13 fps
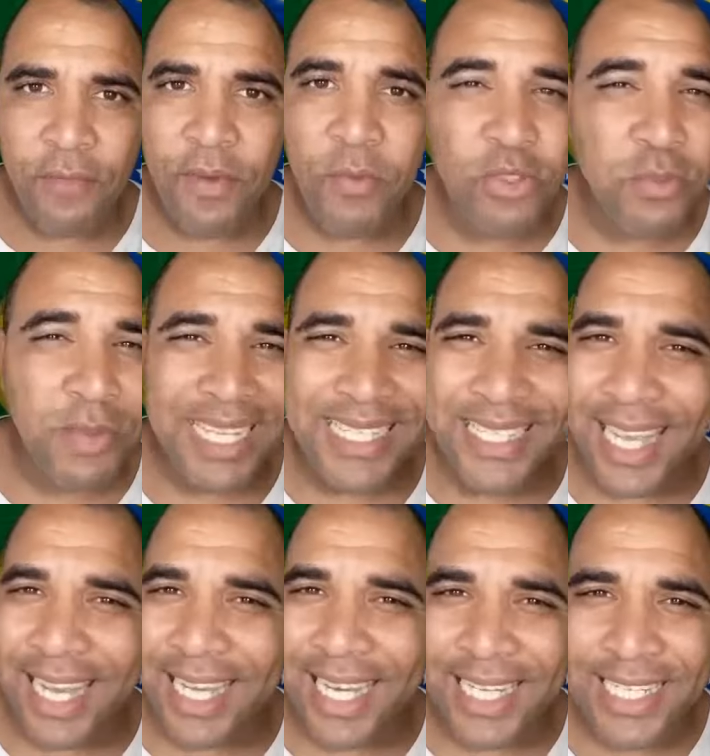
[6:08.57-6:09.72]
Vamos
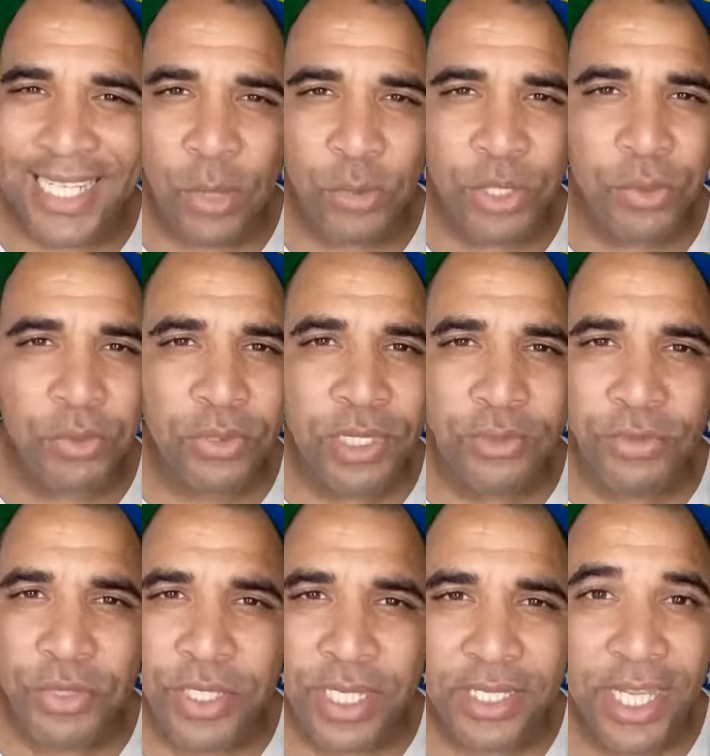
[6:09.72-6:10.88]
massacrar essa urna com
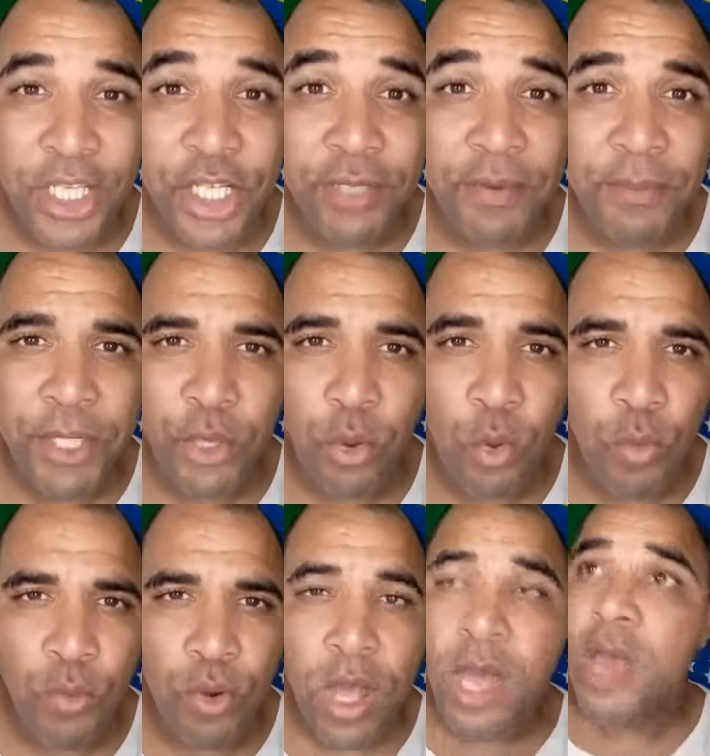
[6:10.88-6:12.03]
tanto 17 que ela vai perder o
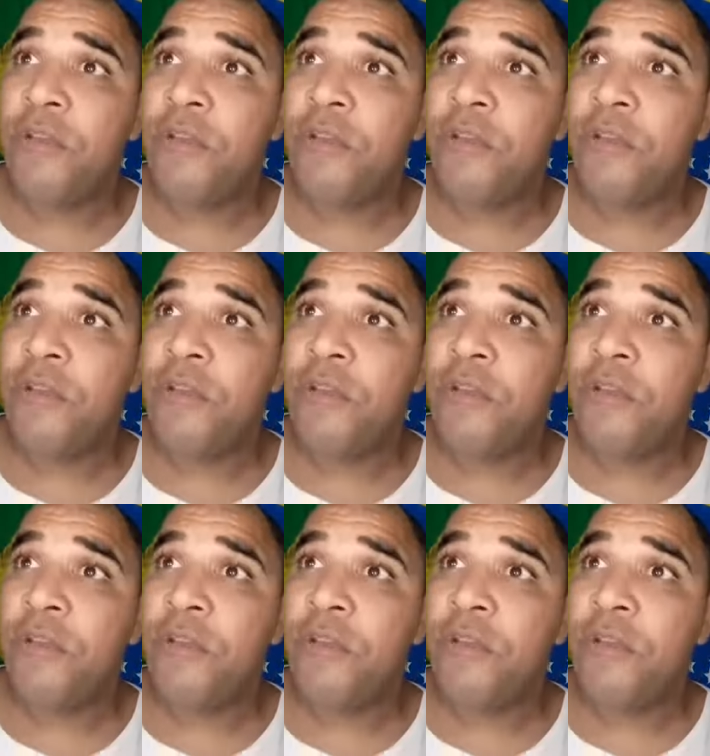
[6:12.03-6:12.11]
rumo.